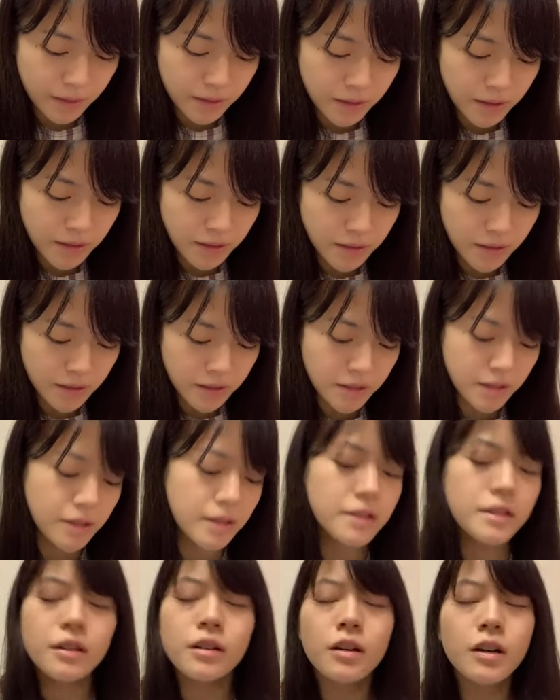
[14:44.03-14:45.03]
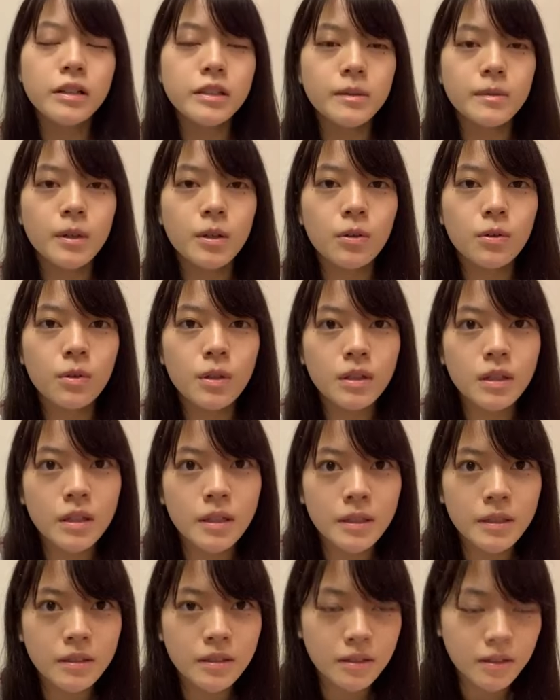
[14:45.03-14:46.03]
全然新作アニメを追わな
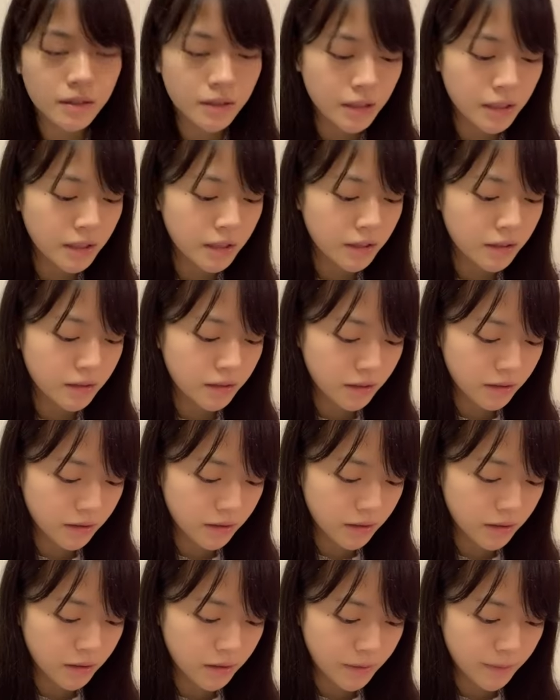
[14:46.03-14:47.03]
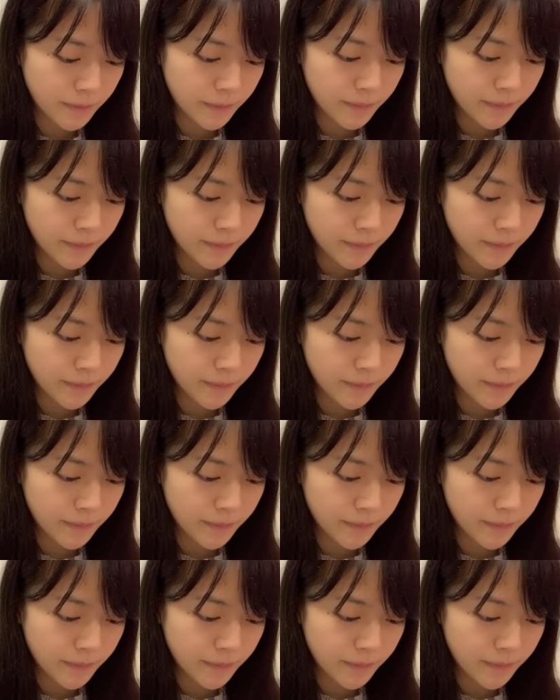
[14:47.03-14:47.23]
い人間なんで